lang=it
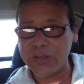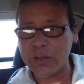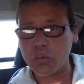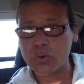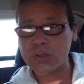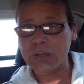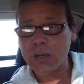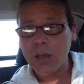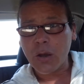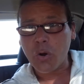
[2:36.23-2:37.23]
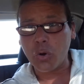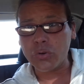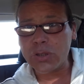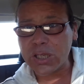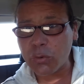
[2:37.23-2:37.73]
virus
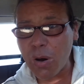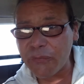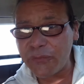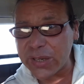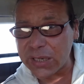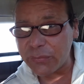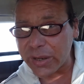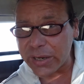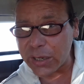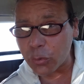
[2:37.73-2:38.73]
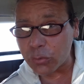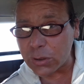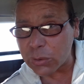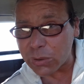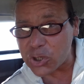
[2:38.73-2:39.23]
continua a vivere,
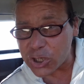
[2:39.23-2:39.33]
continua a